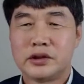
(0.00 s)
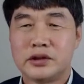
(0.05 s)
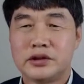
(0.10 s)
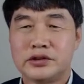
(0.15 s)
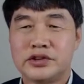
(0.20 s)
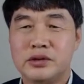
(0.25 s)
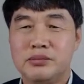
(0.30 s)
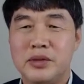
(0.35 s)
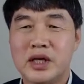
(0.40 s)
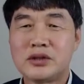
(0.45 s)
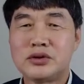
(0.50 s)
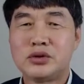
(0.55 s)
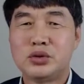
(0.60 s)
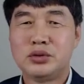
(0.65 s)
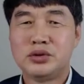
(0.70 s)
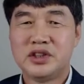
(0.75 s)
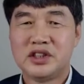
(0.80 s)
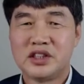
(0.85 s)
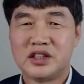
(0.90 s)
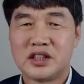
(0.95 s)
그것을
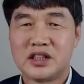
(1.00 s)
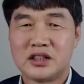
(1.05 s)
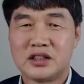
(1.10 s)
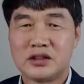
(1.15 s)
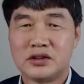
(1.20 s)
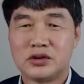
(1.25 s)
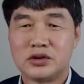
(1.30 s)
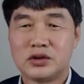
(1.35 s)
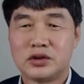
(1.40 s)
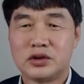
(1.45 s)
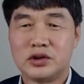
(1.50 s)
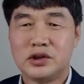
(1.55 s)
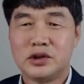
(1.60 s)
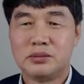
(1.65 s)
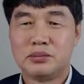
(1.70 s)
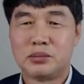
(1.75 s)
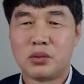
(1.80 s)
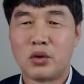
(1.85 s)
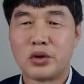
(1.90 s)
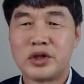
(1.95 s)
맥추절이라 그러죠. 이
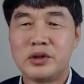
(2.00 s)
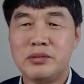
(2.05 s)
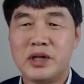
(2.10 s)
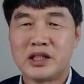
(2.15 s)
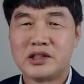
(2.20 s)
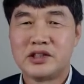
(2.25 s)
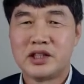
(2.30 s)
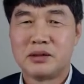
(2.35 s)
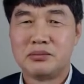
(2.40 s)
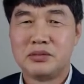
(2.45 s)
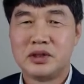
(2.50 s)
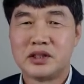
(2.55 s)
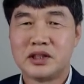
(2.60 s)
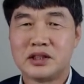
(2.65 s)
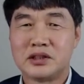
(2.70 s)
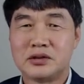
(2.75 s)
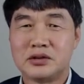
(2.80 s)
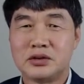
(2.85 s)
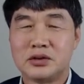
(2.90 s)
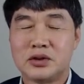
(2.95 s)
보리
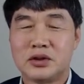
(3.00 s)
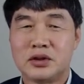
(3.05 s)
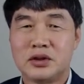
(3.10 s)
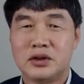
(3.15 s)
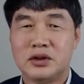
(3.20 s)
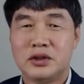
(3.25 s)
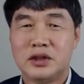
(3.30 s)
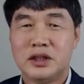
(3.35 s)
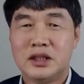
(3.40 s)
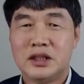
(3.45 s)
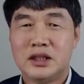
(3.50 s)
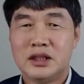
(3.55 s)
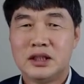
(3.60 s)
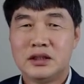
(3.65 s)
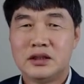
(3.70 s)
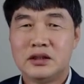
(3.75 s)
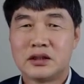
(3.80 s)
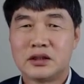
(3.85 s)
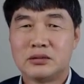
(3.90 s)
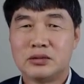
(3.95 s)
맥자입니다. 그죠?
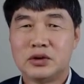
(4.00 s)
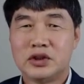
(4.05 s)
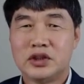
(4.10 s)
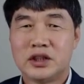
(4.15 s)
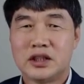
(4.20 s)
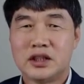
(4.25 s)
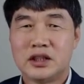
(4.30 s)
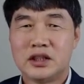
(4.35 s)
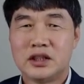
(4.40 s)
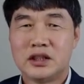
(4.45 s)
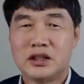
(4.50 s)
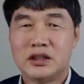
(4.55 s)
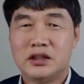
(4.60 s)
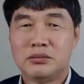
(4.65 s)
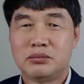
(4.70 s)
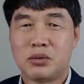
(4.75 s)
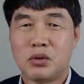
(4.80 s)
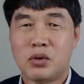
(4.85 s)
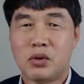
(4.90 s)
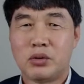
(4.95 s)
여러분 어,
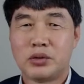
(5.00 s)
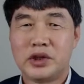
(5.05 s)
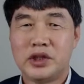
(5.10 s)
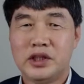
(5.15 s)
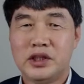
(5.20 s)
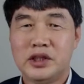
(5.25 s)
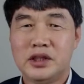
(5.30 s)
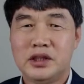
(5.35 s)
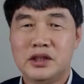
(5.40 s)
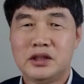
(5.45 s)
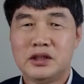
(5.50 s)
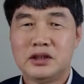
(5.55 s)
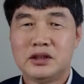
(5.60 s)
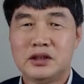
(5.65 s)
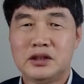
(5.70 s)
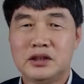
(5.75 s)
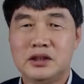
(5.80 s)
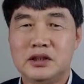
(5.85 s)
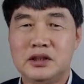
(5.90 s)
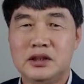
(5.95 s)
이
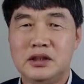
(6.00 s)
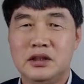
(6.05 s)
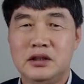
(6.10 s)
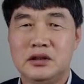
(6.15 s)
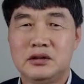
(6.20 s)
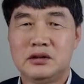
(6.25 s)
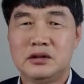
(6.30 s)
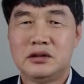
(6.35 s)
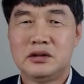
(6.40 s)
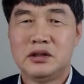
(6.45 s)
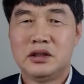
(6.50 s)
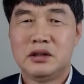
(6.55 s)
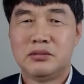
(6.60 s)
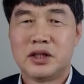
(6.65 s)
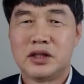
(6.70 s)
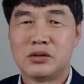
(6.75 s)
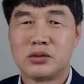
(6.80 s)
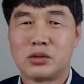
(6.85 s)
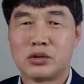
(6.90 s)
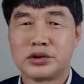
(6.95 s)
보리는 이
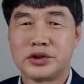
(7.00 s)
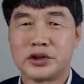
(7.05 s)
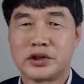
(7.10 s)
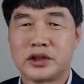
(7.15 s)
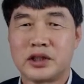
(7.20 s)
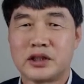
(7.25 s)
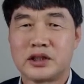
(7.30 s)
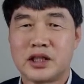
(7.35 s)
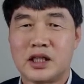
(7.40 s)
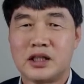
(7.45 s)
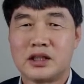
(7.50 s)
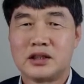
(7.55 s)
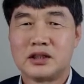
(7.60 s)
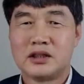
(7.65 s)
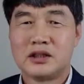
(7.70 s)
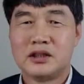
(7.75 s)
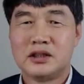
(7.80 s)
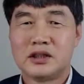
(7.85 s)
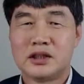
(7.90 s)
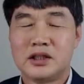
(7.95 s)
일반 곡식과
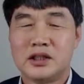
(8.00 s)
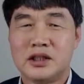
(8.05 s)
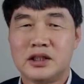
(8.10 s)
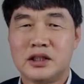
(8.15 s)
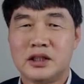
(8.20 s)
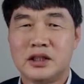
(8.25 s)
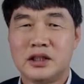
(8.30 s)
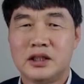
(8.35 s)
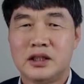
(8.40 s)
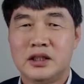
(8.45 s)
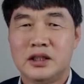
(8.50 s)
다르게